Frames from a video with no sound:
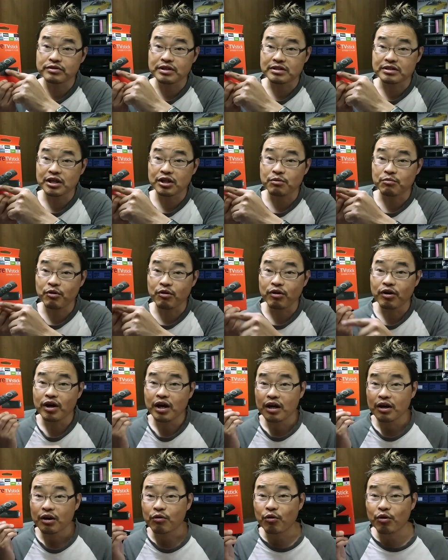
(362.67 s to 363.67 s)
るんですけども、
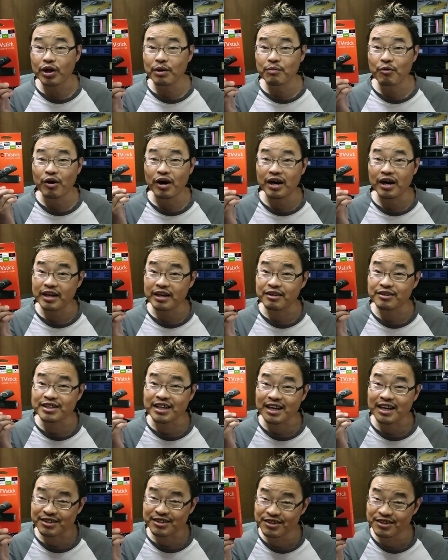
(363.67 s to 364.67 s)
これも
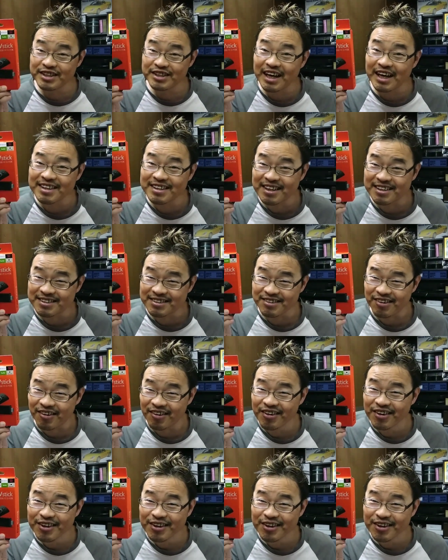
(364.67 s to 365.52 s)
アレクサが積んであるんですよ。